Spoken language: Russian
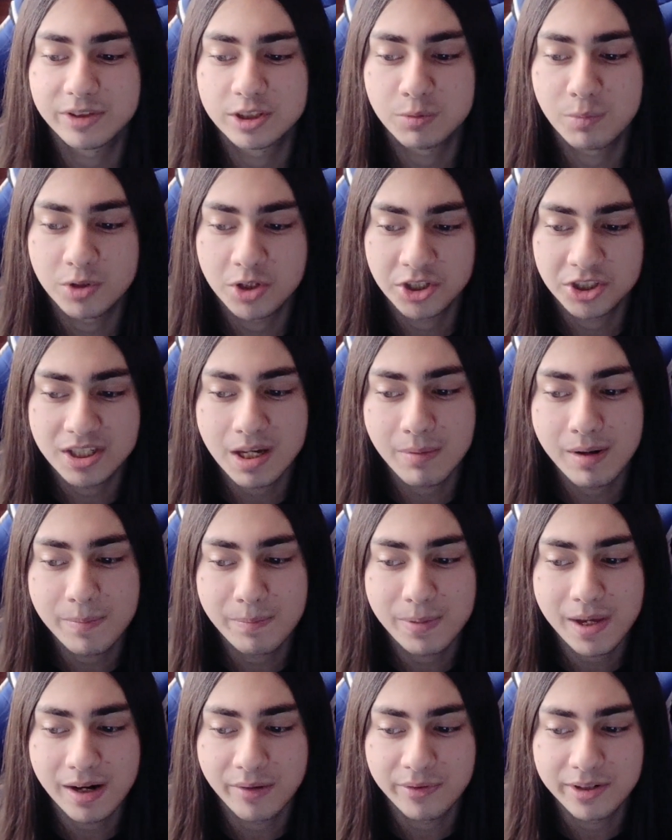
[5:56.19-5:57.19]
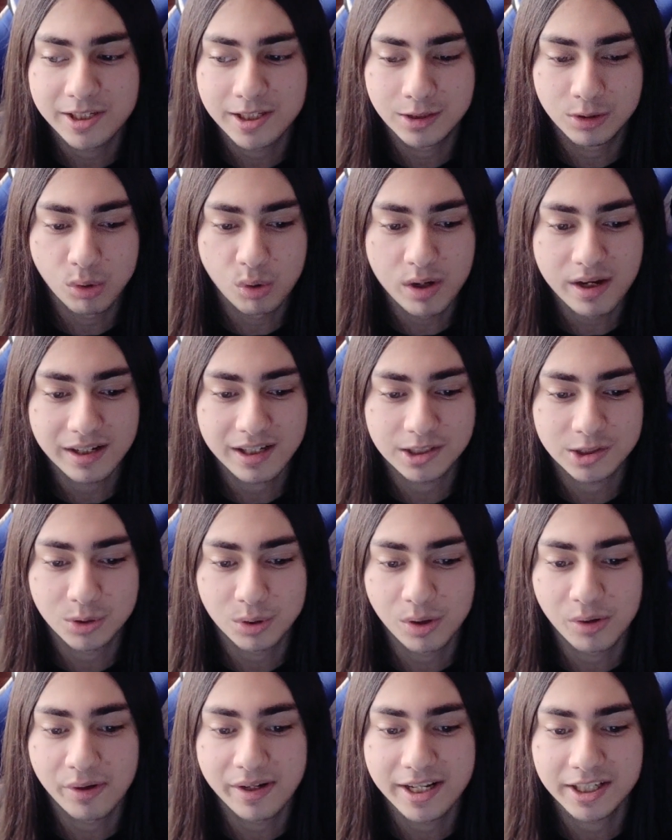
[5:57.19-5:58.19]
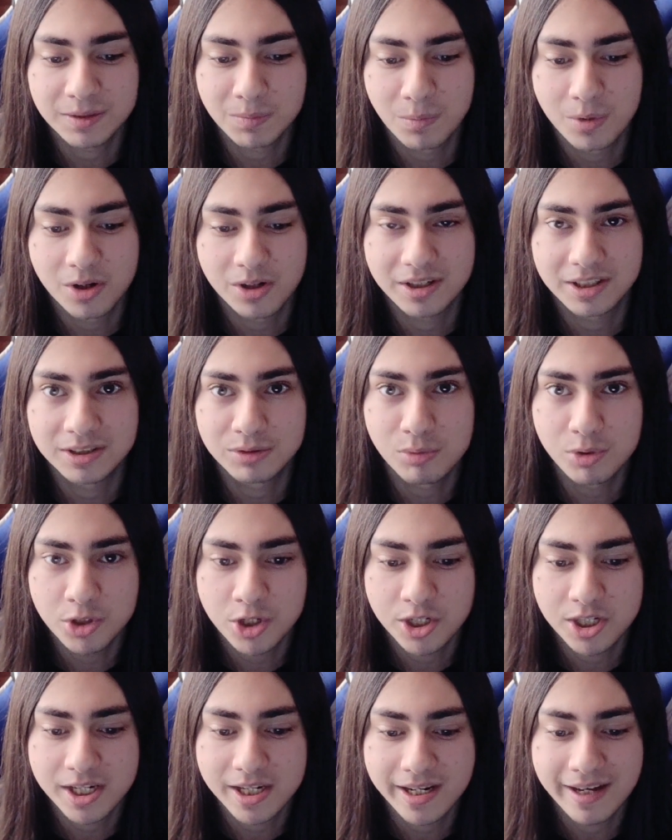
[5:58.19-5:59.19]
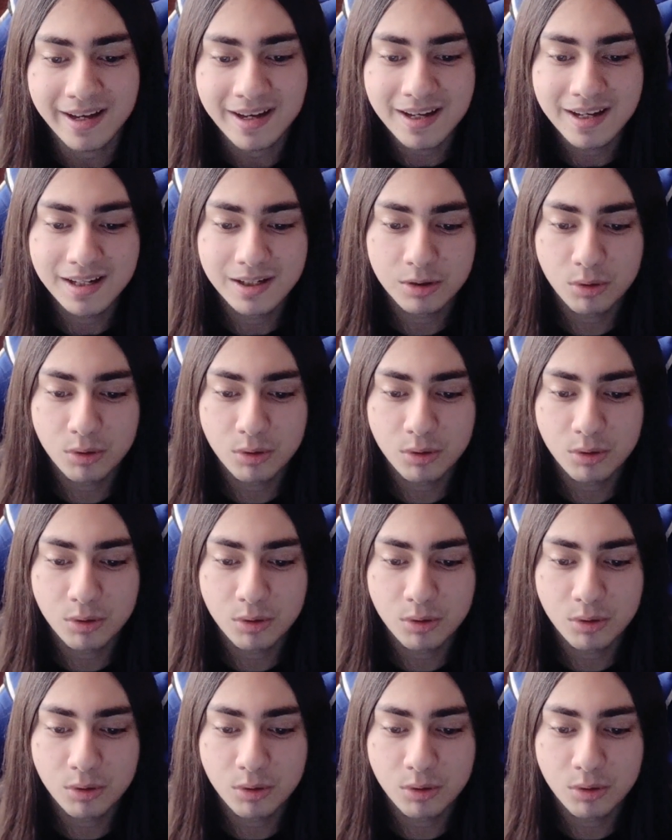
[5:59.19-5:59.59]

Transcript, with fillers: возможно, самый первый дедуля, которого я смог озвучить и